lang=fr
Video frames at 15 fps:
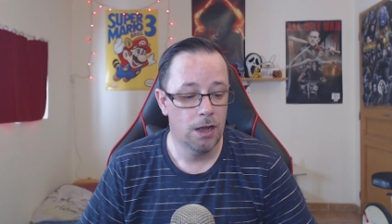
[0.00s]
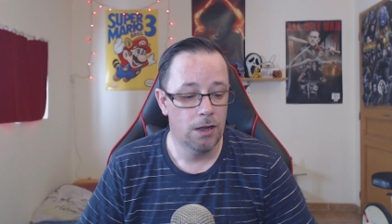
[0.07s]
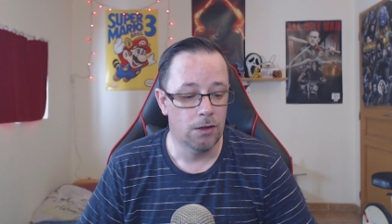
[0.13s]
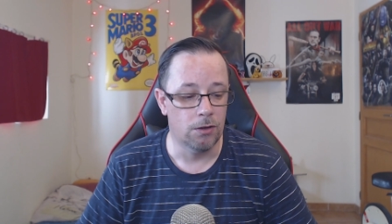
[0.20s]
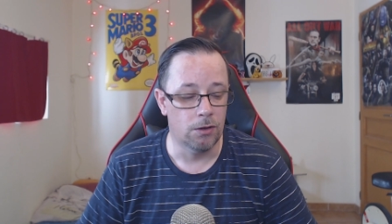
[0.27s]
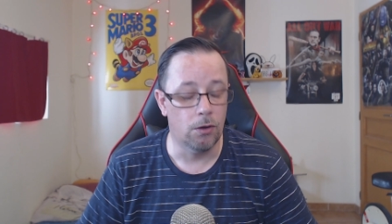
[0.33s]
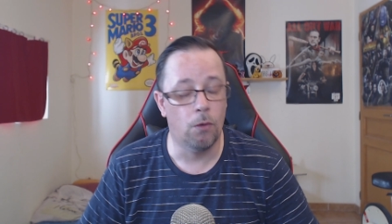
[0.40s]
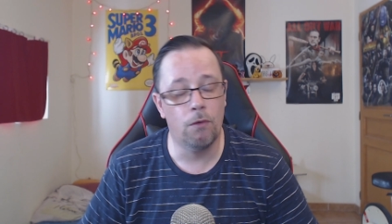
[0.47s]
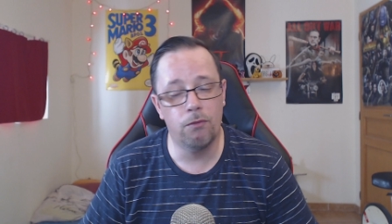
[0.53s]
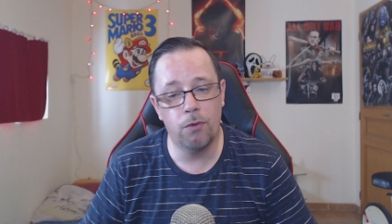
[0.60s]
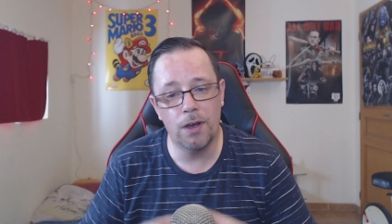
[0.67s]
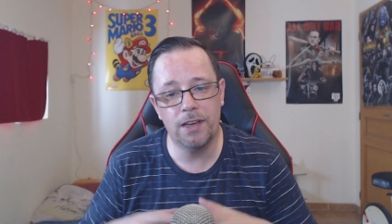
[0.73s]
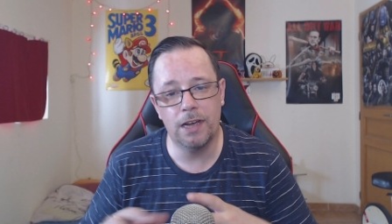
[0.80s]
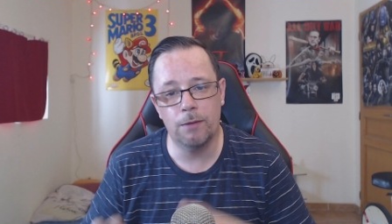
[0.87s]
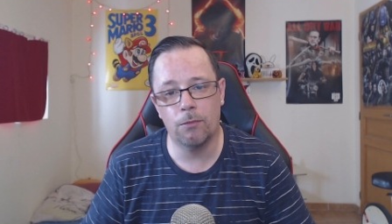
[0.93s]
on
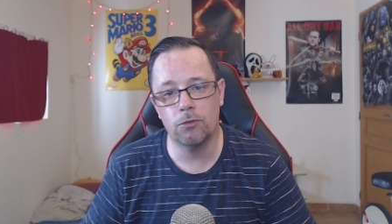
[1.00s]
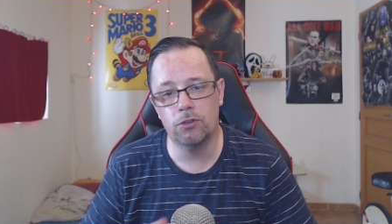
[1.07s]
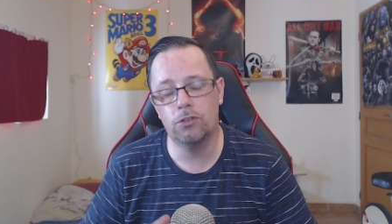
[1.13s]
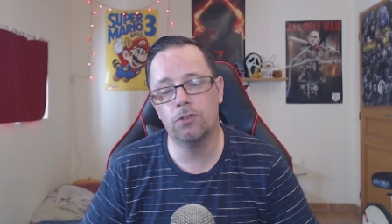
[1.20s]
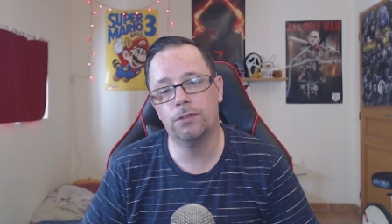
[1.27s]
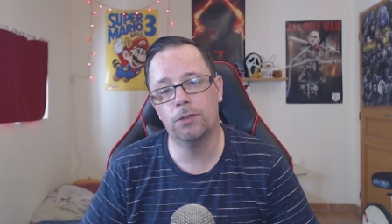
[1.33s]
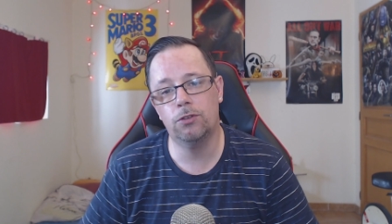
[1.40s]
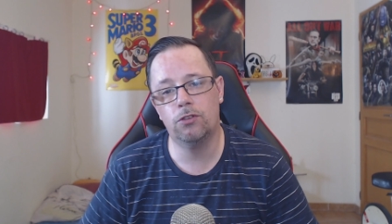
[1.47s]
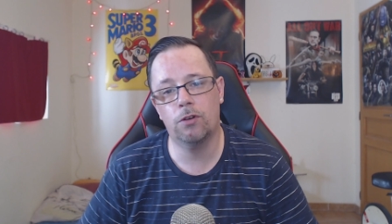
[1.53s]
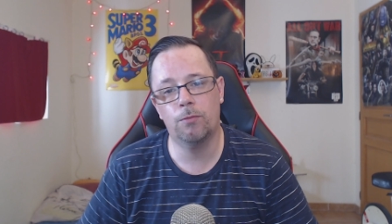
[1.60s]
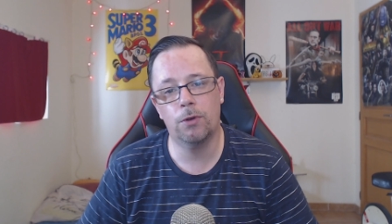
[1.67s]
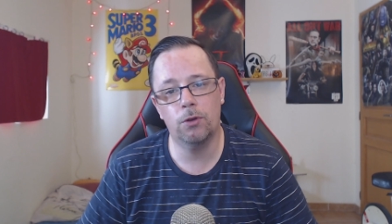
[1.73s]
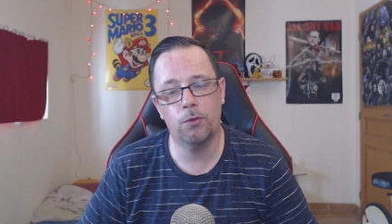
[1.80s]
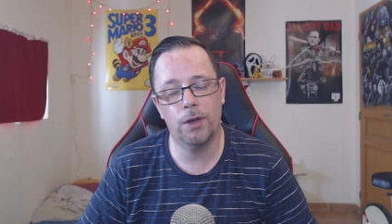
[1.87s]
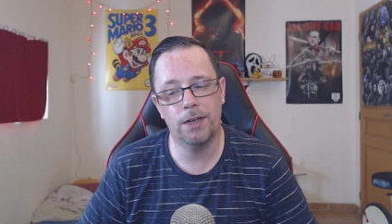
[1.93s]
voit également du côté du
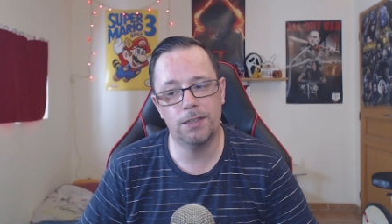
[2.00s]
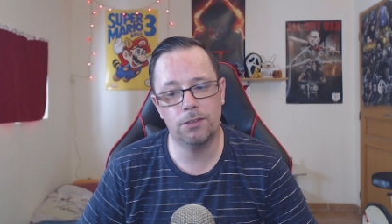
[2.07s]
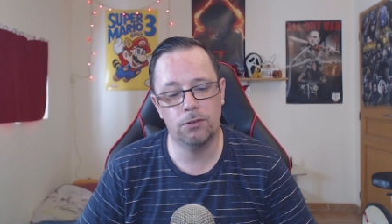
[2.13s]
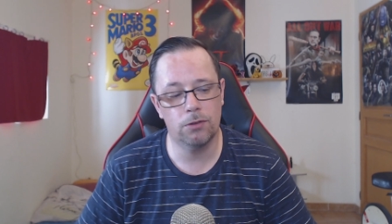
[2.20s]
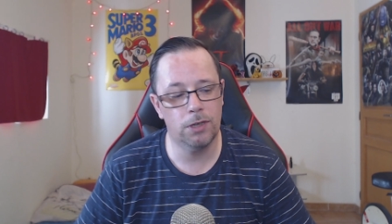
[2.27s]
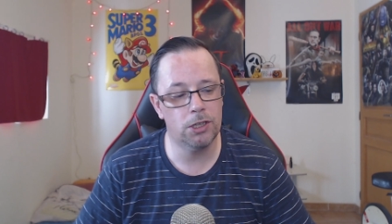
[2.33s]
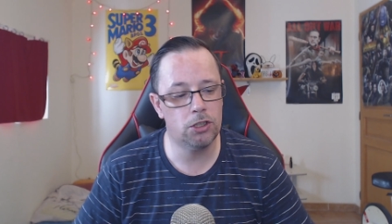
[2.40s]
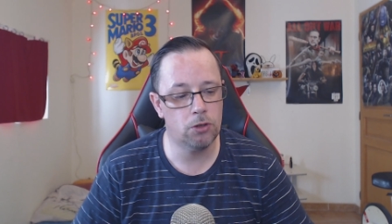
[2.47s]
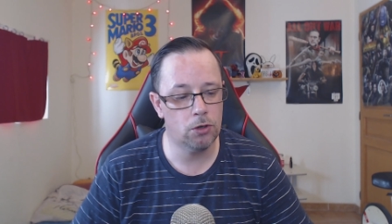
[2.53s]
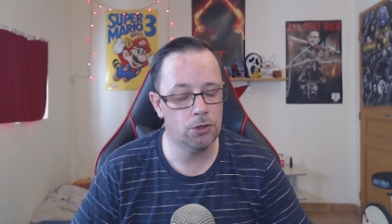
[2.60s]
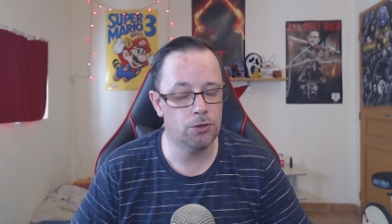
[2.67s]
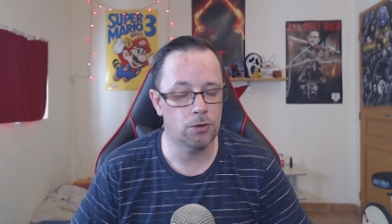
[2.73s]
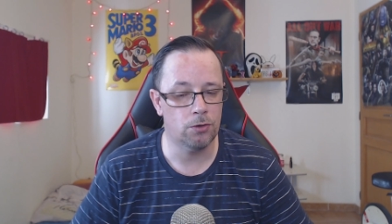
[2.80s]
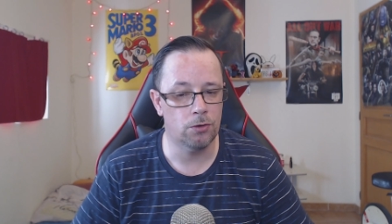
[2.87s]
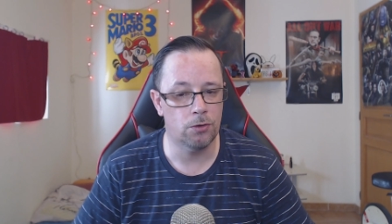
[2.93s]
Commonwealth que les
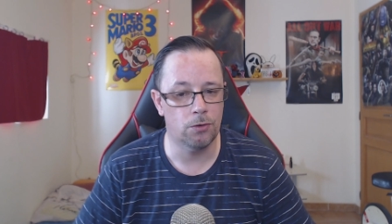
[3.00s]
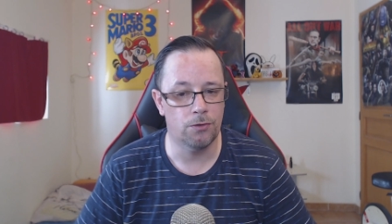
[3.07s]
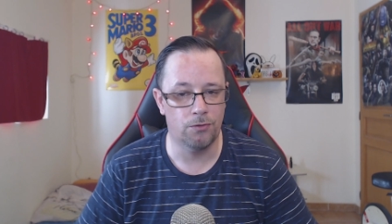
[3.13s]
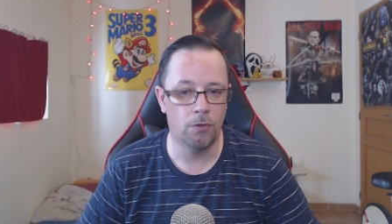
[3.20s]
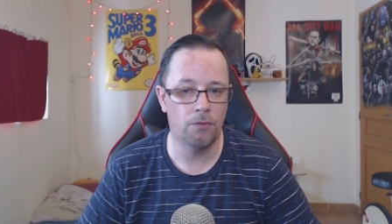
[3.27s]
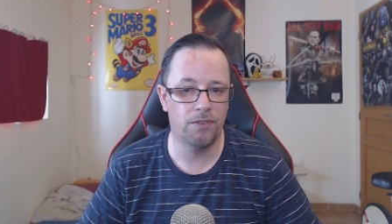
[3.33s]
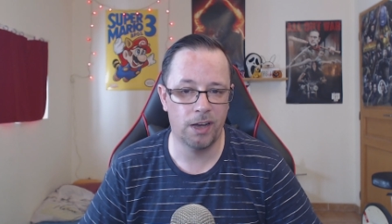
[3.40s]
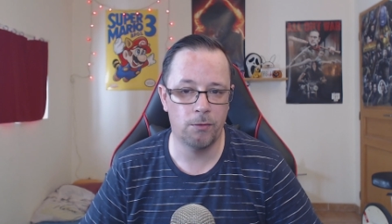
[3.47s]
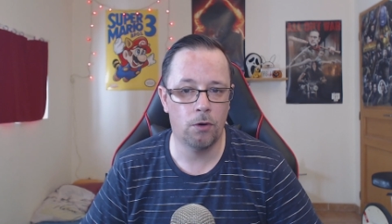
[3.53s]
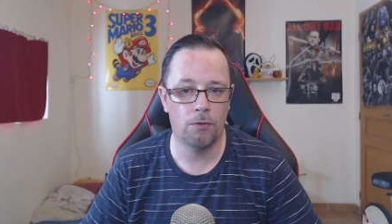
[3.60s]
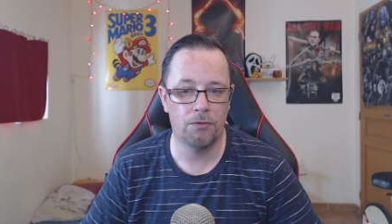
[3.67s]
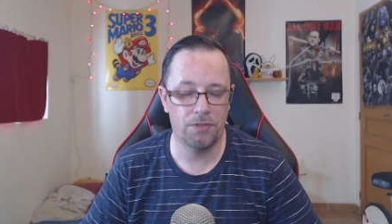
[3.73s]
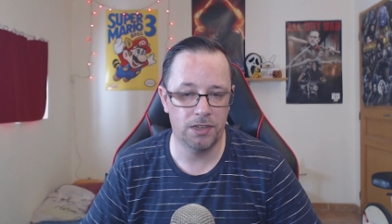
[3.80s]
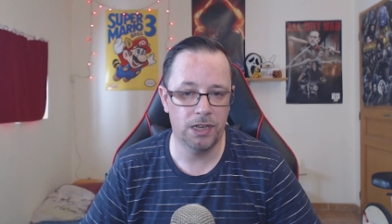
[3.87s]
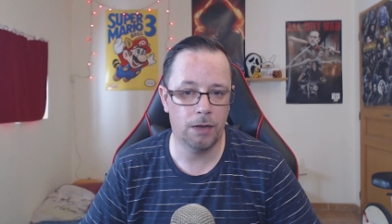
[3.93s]
choses vont
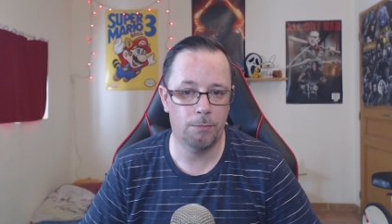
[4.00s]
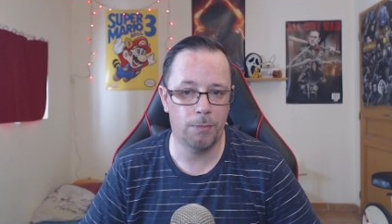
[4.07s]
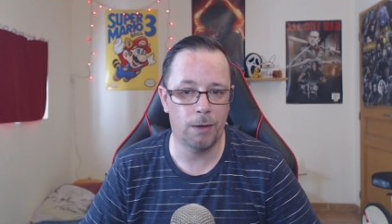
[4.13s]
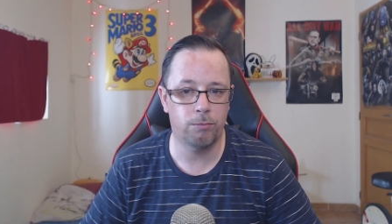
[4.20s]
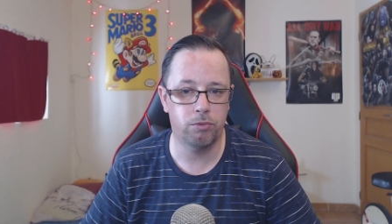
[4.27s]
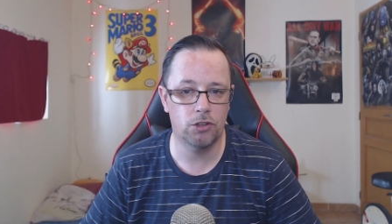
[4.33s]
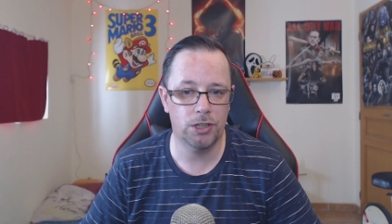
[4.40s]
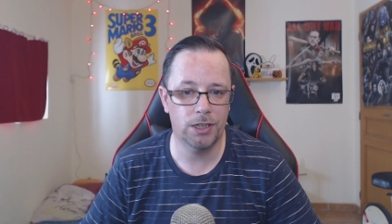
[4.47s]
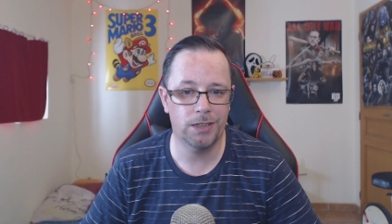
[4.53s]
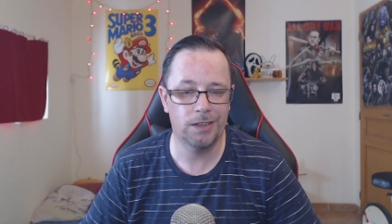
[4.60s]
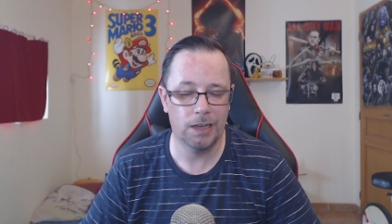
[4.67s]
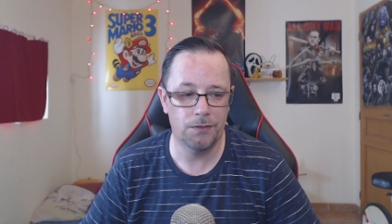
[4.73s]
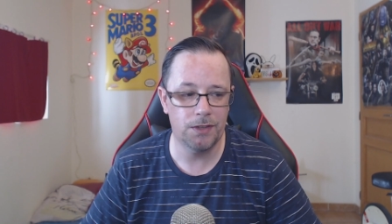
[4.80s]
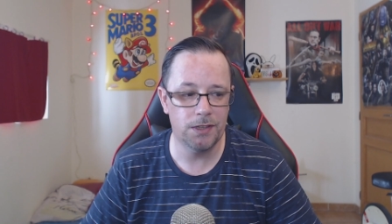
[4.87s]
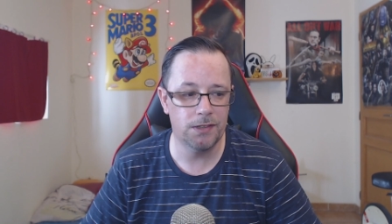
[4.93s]
vraiment finir par bouger
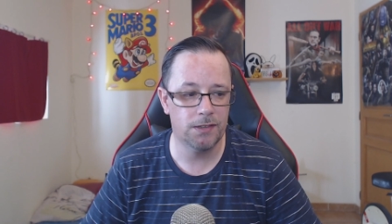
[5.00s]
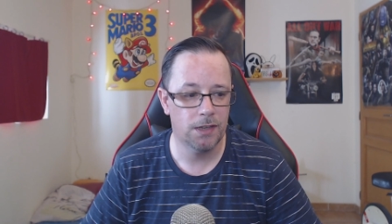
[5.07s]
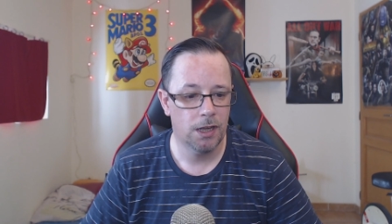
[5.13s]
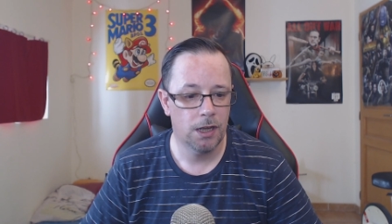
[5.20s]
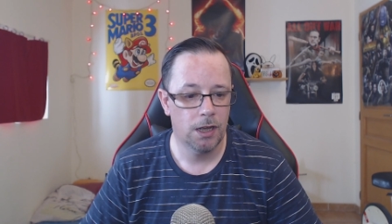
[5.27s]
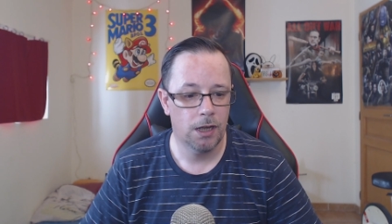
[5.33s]
très vite,